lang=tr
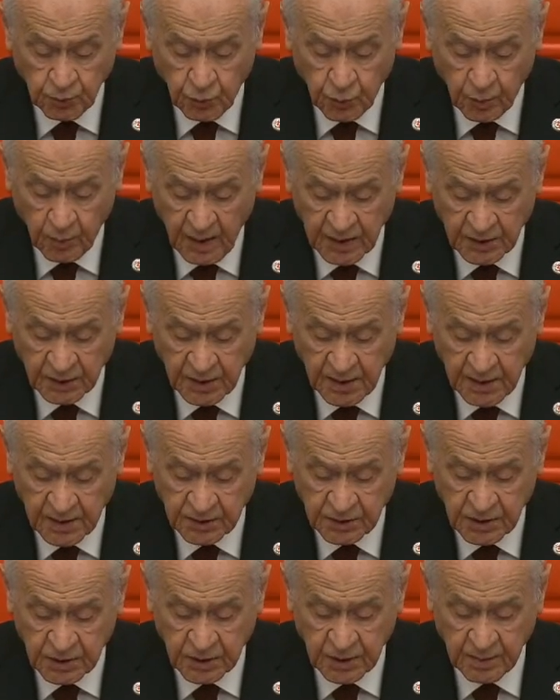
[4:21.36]

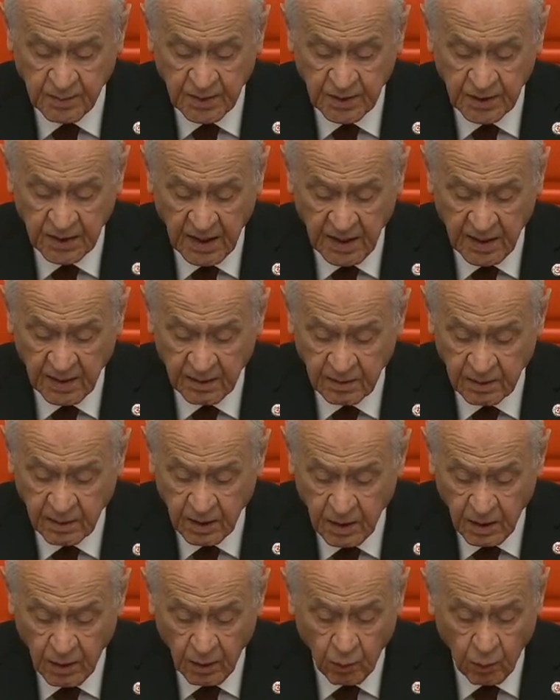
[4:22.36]
Cumhurbaşkanı seçiminde
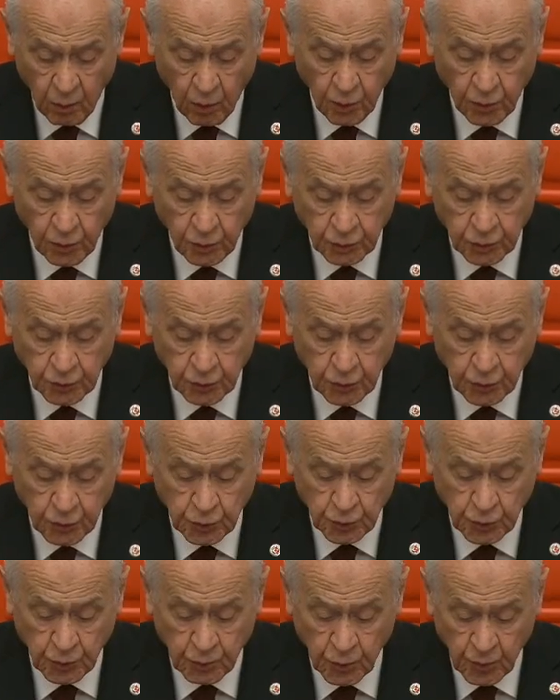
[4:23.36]
13.
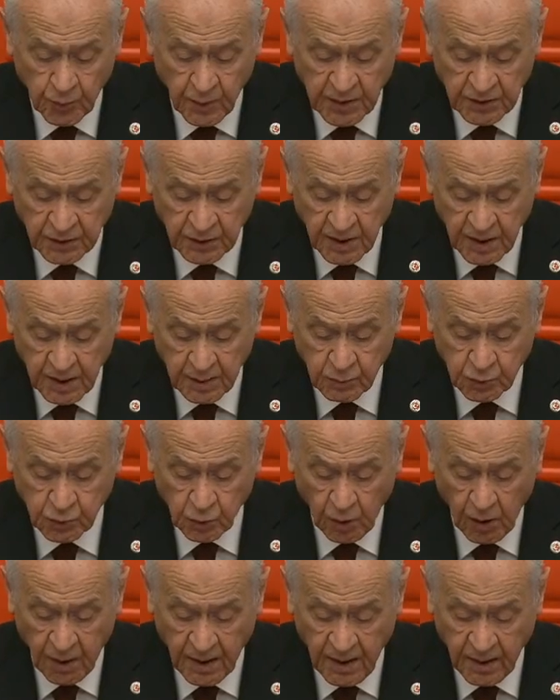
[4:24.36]

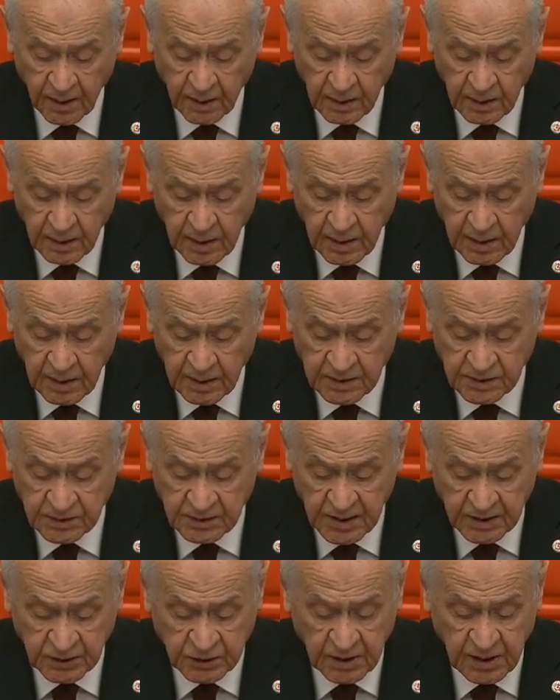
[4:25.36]
Cumhurbaşkanımız olarak
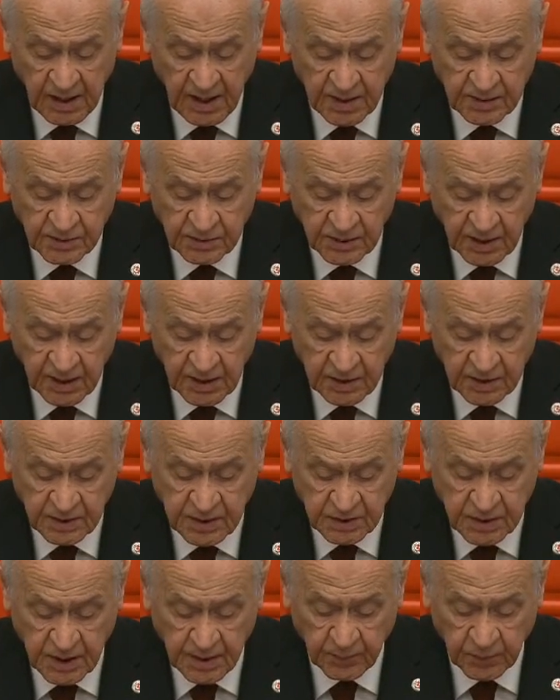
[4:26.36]
seçilen
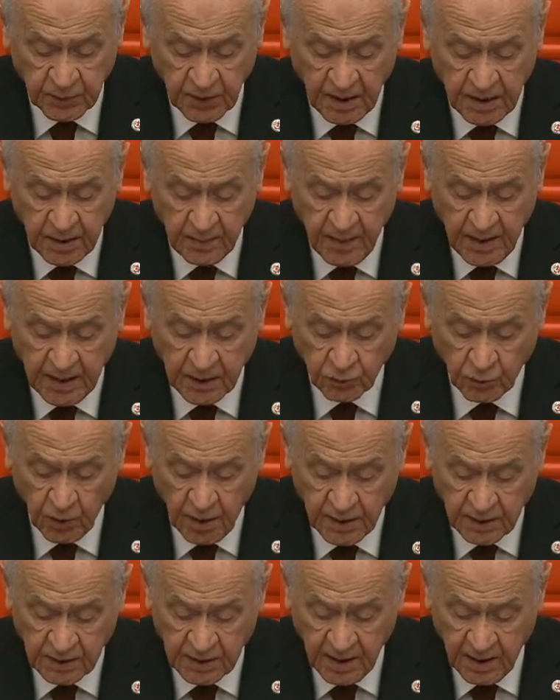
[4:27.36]
Sayın Recep Tayyip
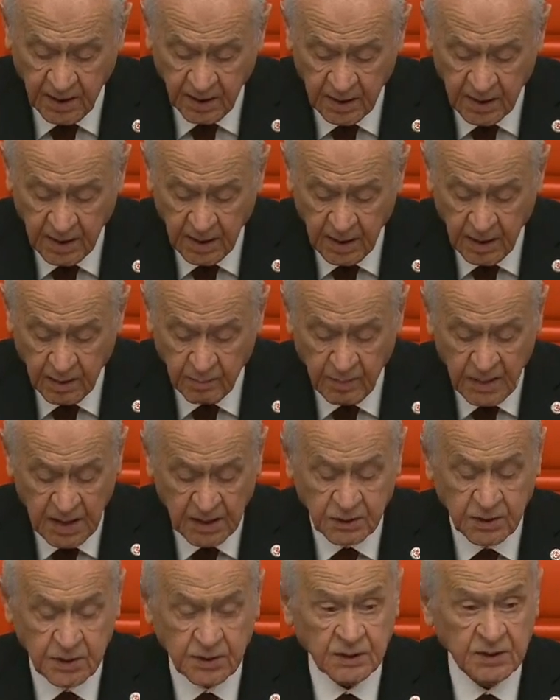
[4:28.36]
Erdoğan'ı da
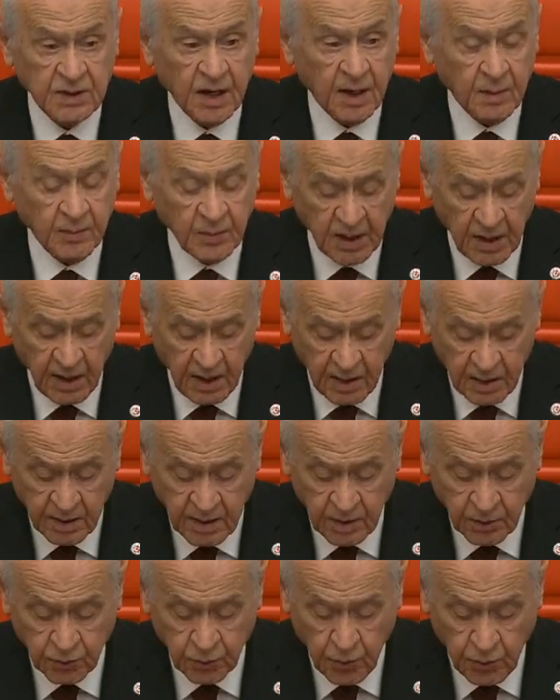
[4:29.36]
meclis namına
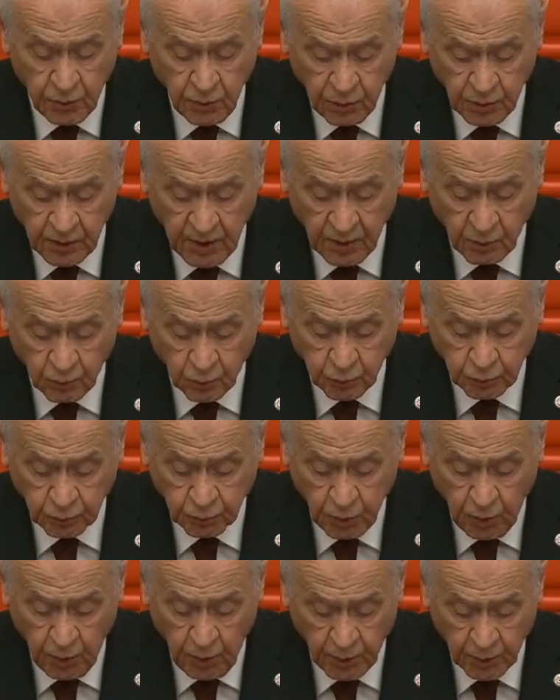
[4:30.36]
gönülden
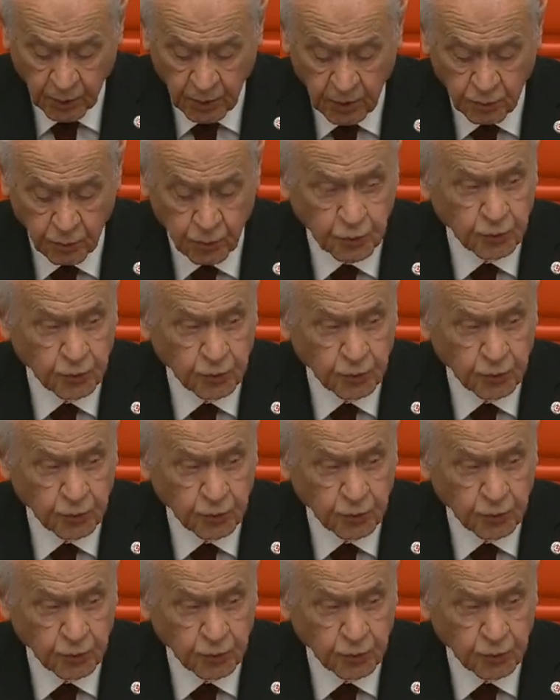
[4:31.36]
kutluyor,